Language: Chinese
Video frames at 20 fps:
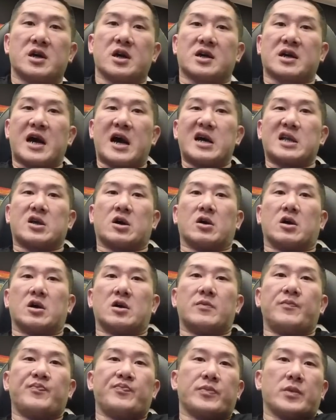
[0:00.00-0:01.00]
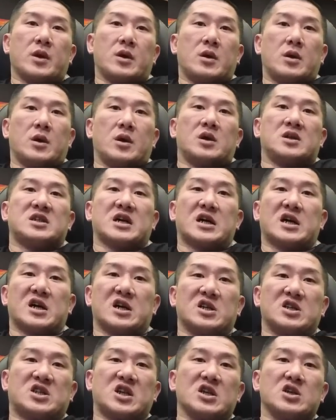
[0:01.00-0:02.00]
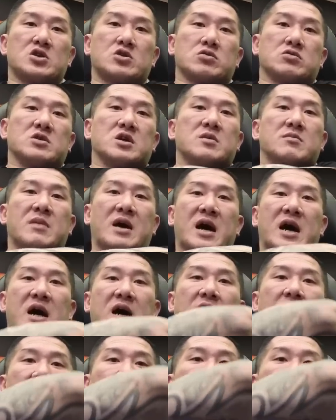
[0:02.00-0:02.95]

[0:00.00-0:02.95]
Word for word: 开头讲的很清楚了嘛？